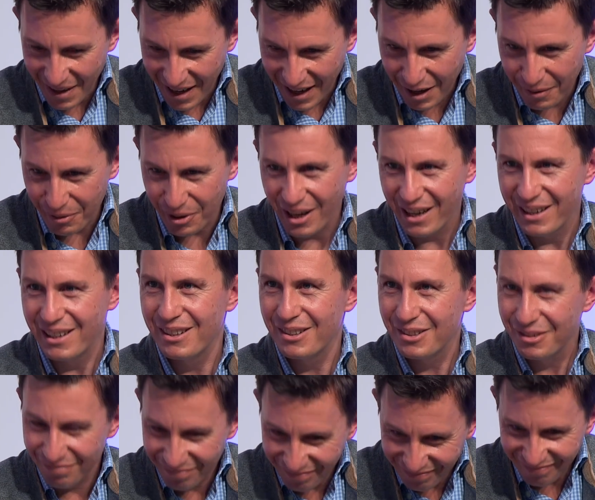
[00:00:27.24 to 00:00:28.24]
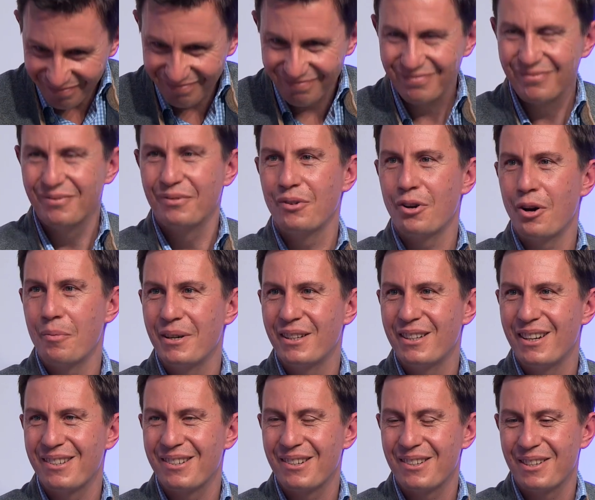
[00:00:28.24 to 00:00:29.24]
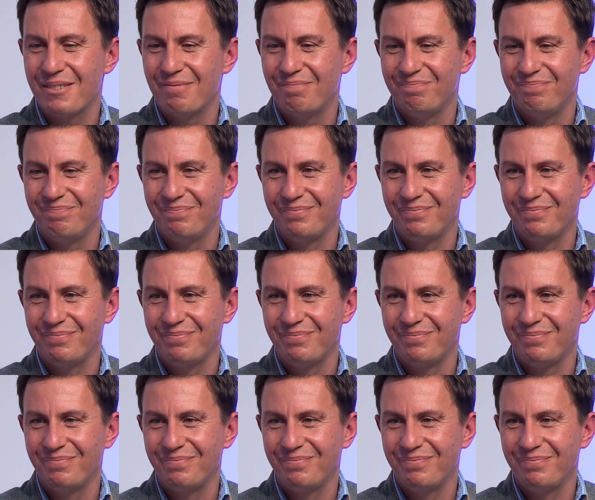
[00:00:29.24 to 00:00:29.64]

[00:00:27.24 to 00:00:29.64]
Danke für die Einladung. Freue mich, da zu sein.